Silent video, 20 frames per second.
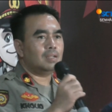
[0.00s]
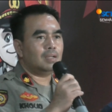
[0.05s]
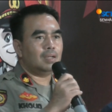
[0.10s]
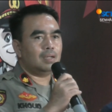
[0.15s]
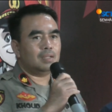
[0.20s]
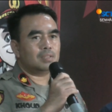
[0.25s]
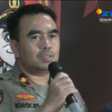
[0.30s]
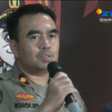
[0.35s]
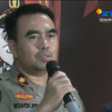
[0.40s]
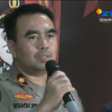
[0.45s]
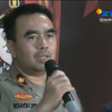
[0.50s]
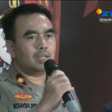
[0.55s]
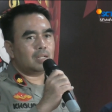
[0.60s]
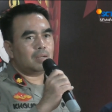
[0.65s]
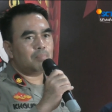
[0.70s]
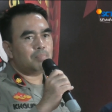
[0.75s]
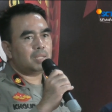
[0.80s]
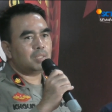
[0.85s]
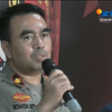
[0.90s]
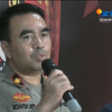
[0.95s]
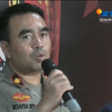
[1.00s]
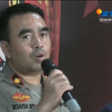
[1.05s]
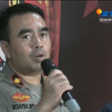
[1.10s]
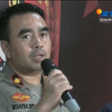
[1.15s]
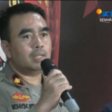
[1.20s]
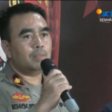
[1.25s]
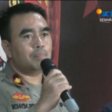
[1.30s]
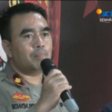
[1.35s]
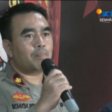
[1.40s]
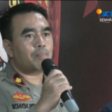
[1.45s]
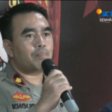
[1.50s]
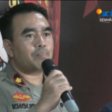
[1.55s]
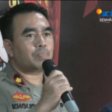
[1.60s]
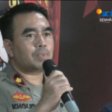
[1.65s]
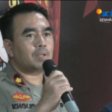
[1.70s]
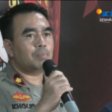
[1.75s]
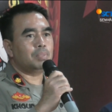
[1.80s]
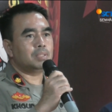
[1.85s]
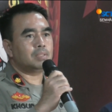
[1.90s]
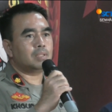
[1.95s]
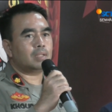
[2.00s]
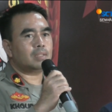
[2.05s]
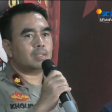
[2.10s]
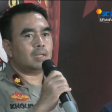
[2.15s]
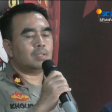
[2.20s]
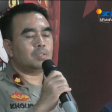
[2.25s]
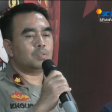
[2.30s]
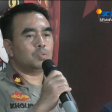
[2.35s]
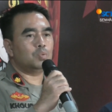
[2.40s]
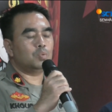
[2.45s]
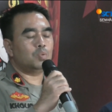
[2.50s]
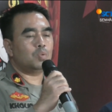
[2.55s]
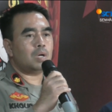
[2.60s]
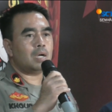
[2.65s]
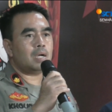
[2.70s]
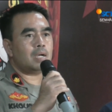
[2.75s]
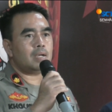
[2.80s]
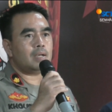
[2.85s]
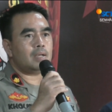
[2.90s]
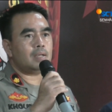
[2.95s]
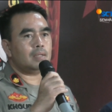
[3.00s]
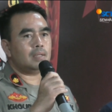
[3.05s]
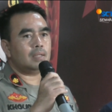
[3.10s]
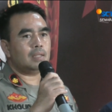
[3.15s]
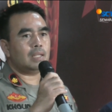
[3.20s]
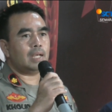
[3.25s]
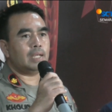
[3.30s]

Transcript: Nah, saudara Manur Rahim ya. beserta dua